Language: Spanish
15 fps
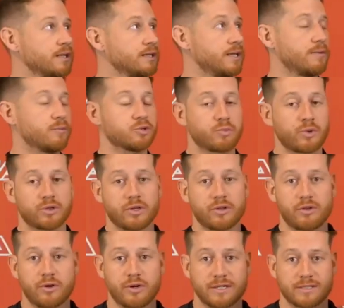Tenemos
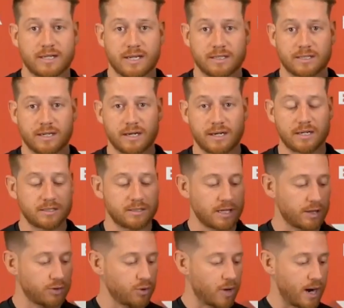protecciones externas,
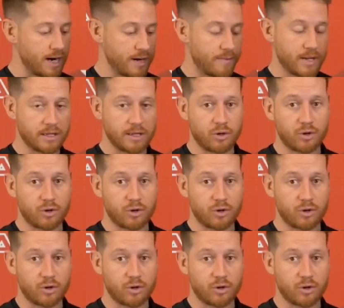tanto a nivel